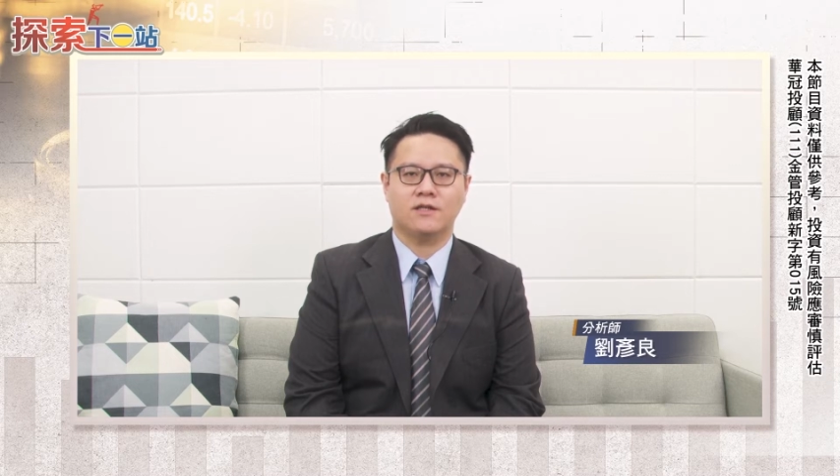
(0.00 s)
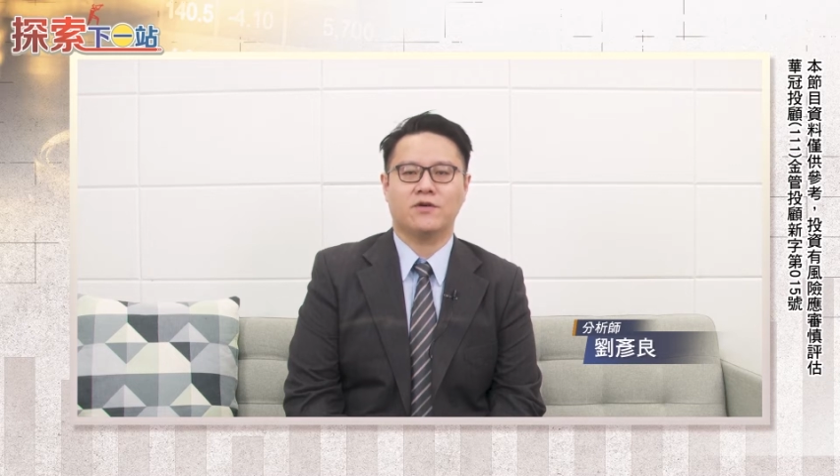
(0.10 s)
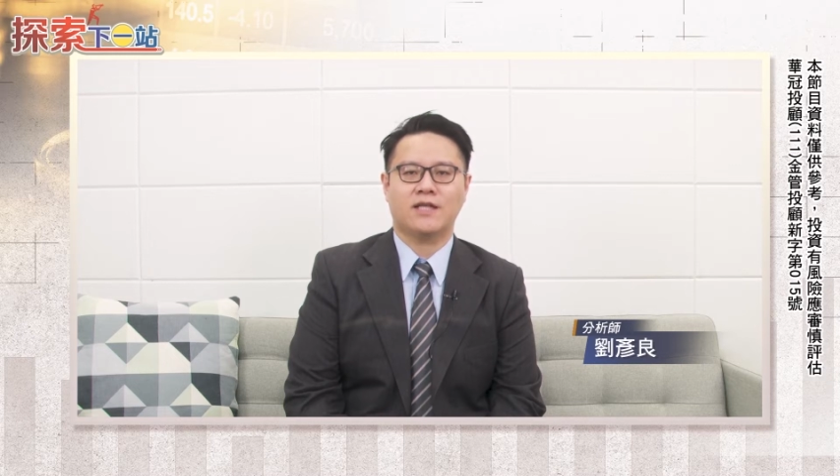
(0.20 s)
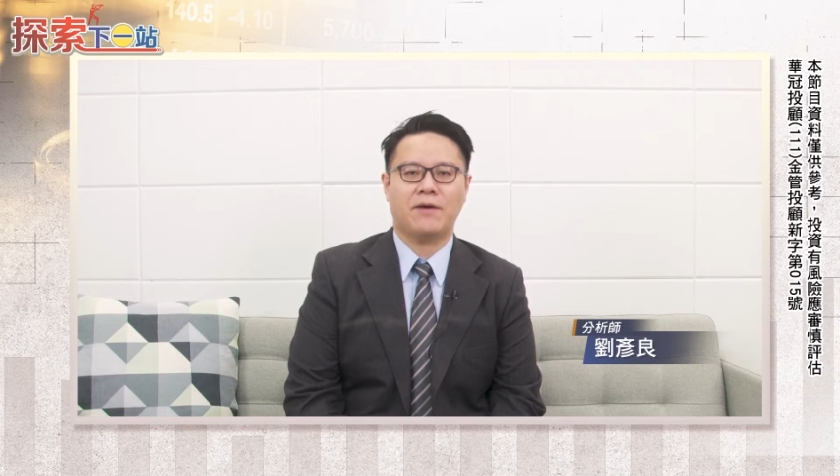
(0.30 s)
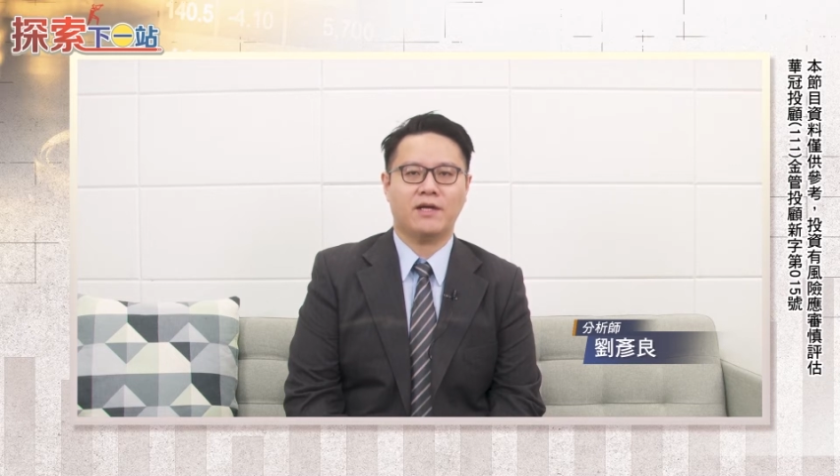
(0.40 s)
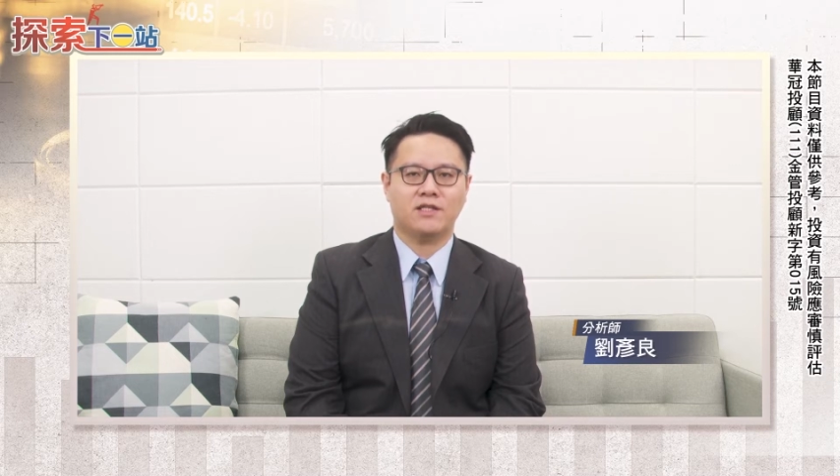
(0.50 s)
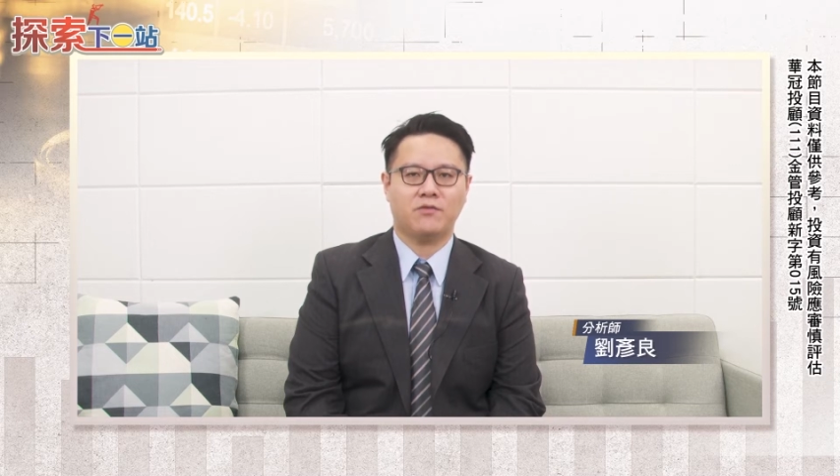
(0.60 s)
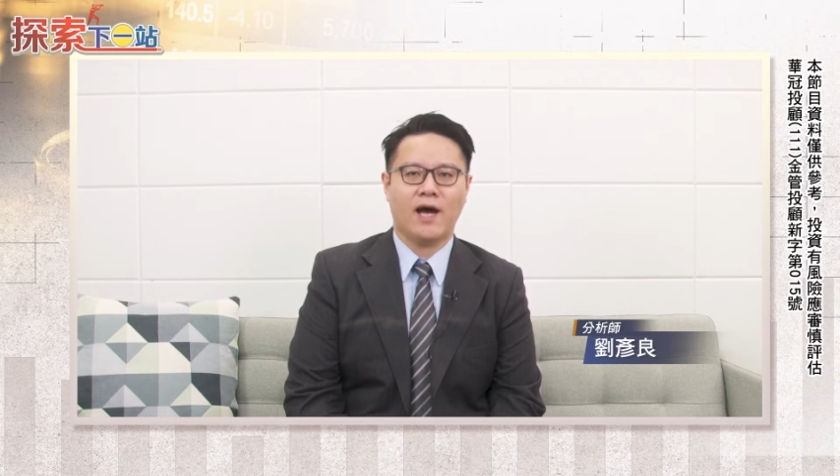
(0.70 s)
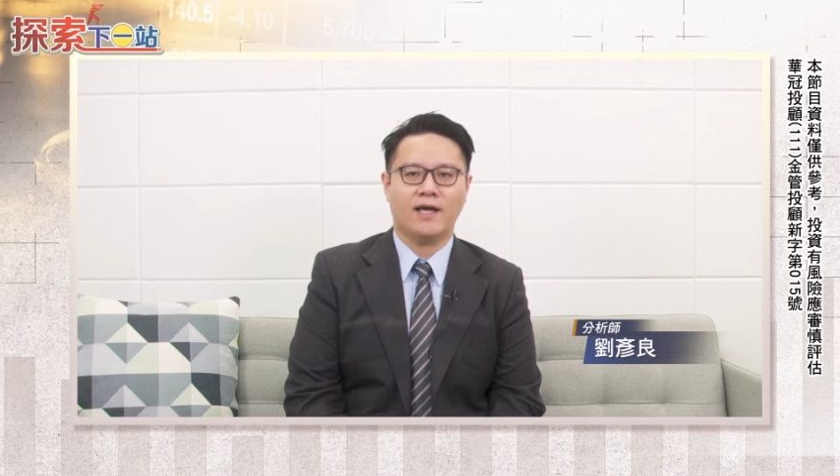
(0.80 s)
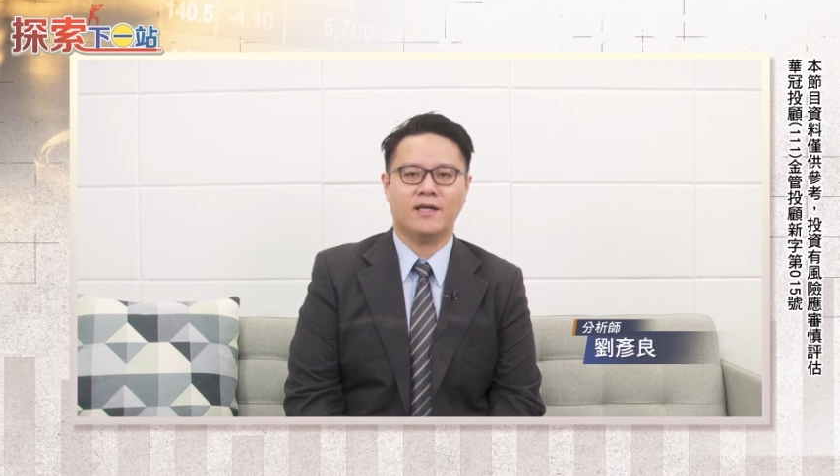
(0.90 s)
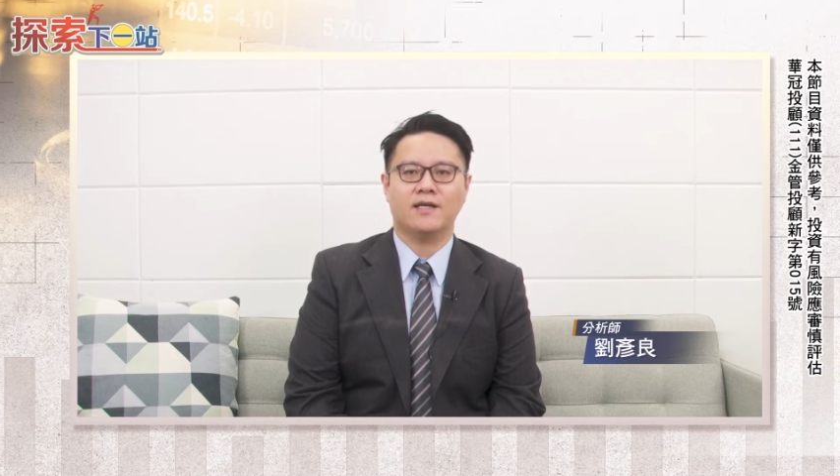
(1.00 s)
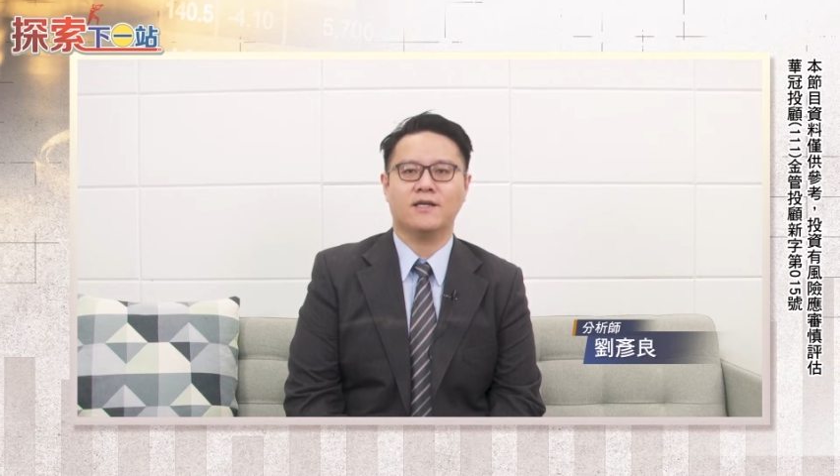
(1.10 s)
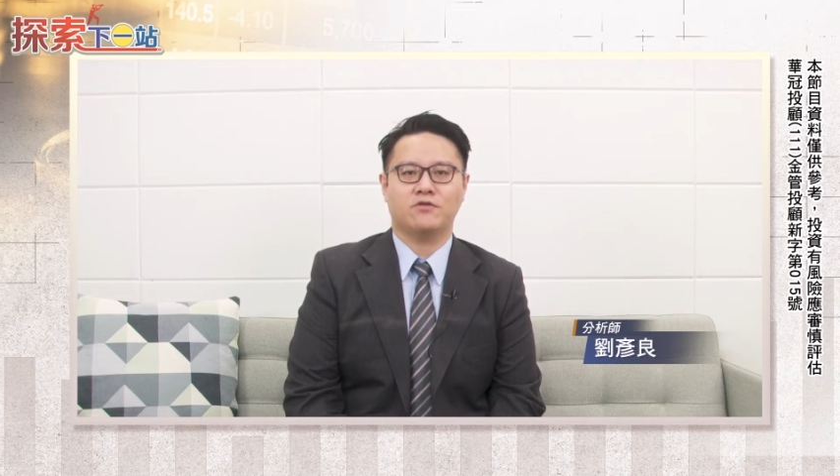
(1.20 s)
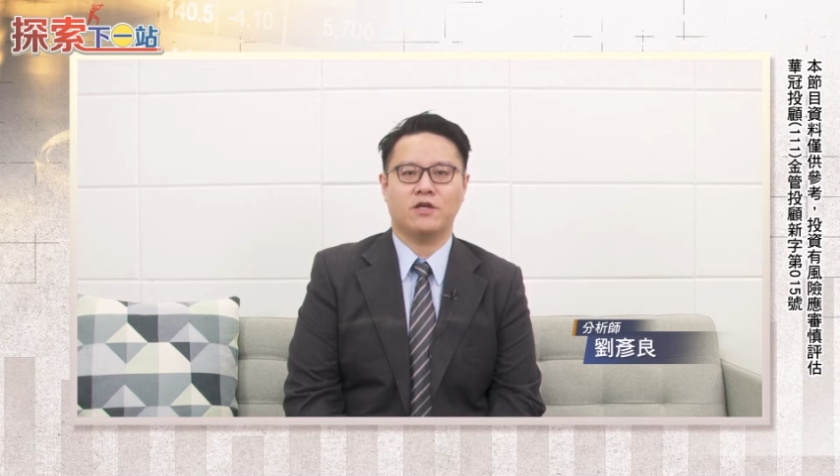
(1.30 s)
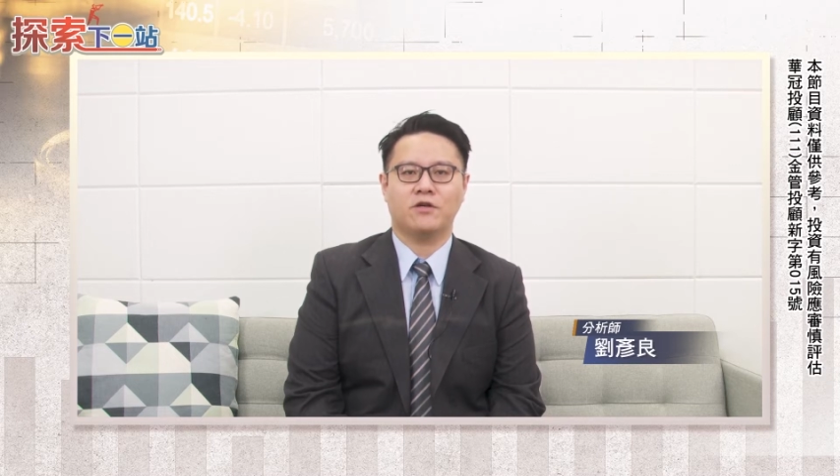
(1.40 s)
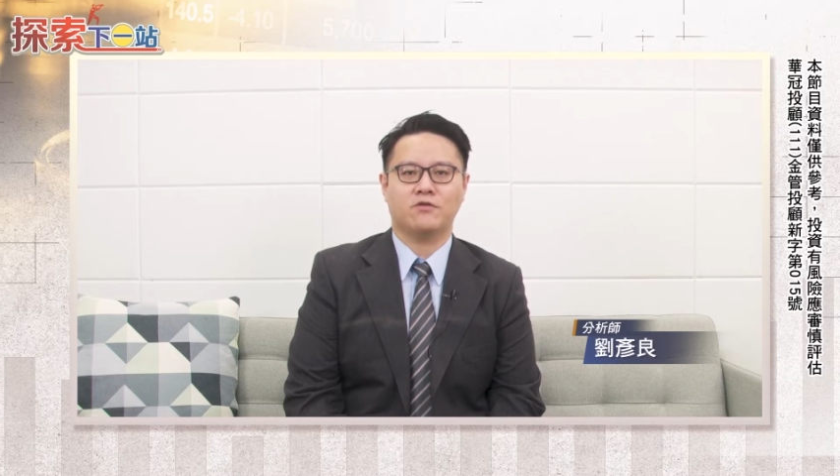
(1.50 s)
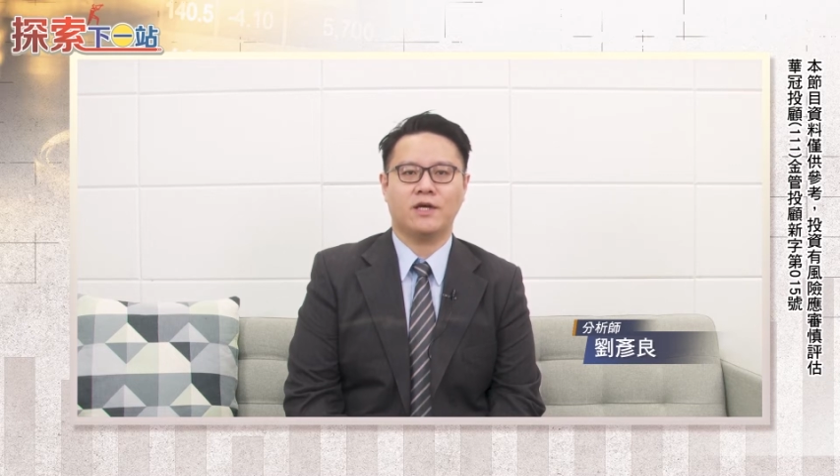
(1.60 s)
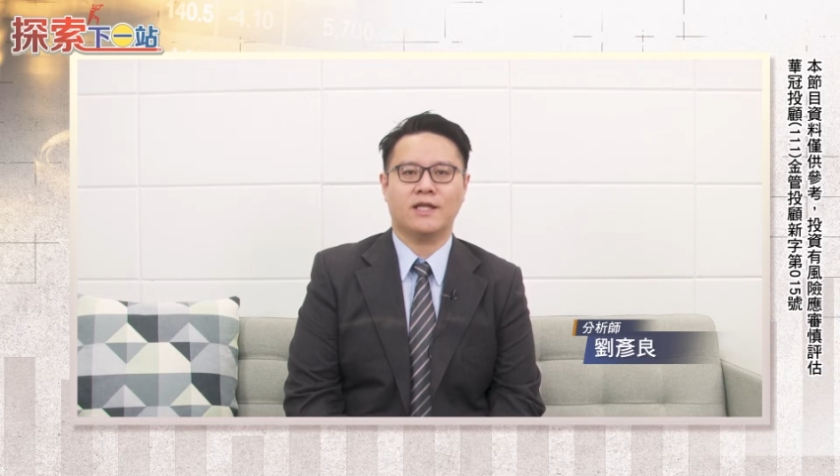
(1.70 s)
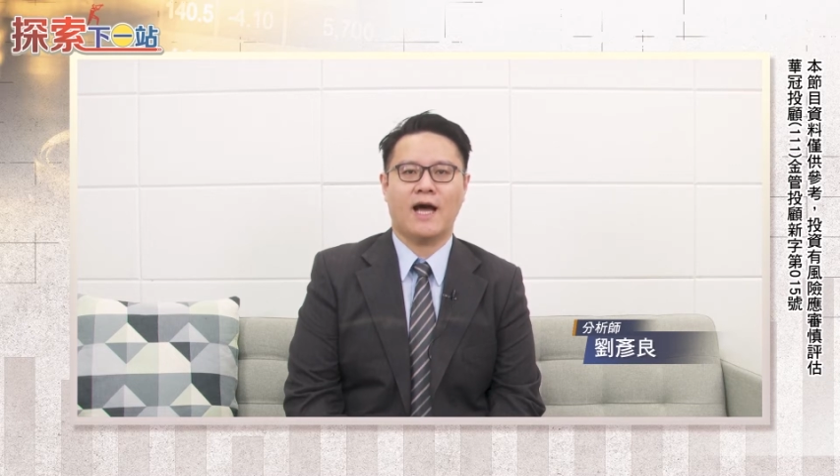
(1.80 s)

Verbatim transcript: 除了台湾之外，全球对